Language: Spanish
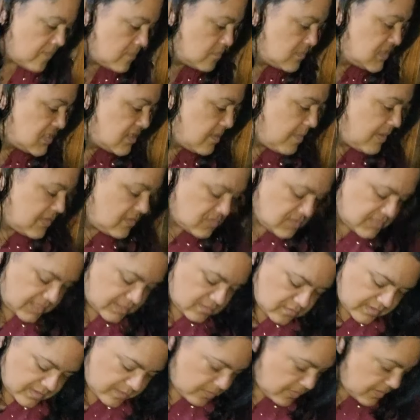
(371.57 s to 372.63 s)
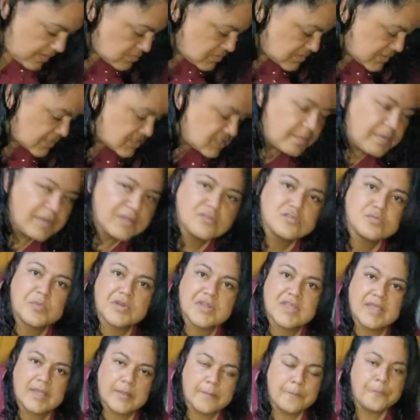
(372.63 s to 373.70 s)
mis zapatos, que ando que voy a buscar zapatos
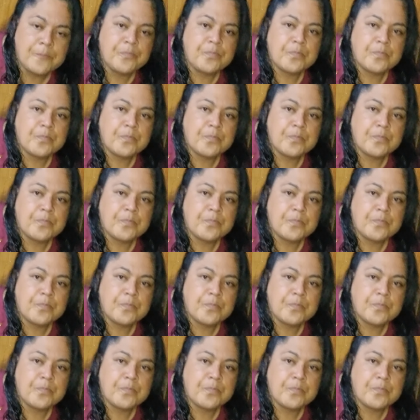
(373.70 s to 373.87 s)
porque